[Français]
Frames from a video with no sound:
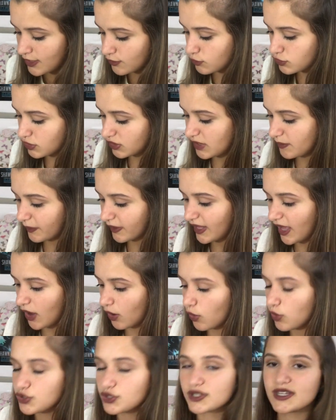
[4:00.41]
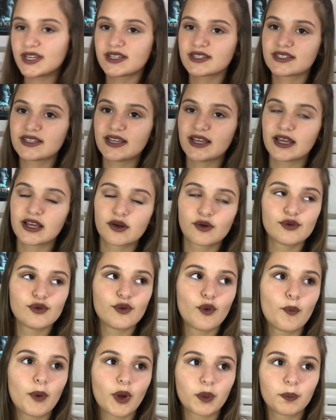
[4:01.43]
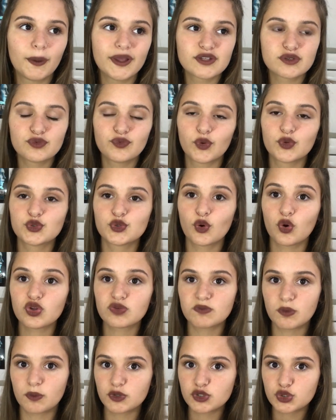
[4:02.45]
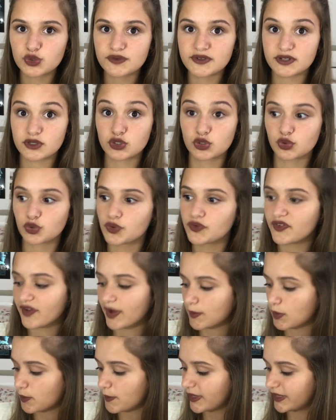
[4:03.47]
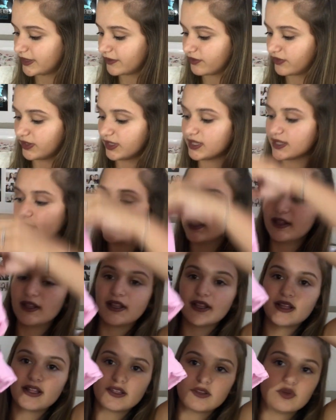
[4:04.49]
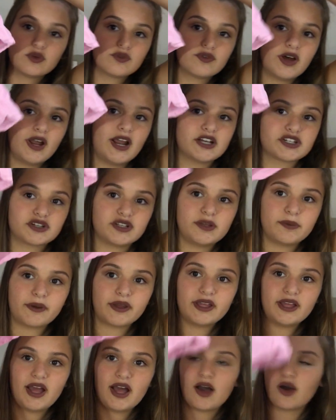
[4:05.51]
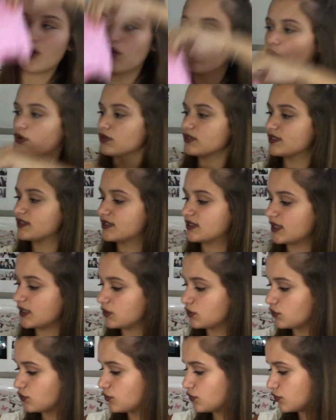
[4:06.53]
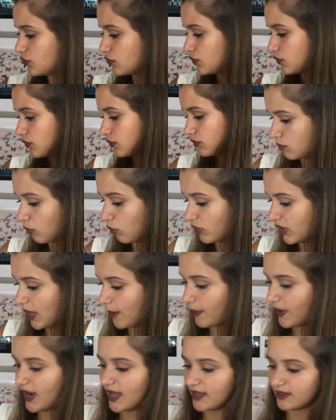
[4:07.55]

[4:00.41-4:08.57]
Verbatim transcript: Donc j'en ai pris un rose, je sais que c'est qu'on porte pas souvent du rose mais moi je, je trouve vraiment magnifique. Donc voilà, j'en ai pris un rose, c'est du... Bon, il n'y a pas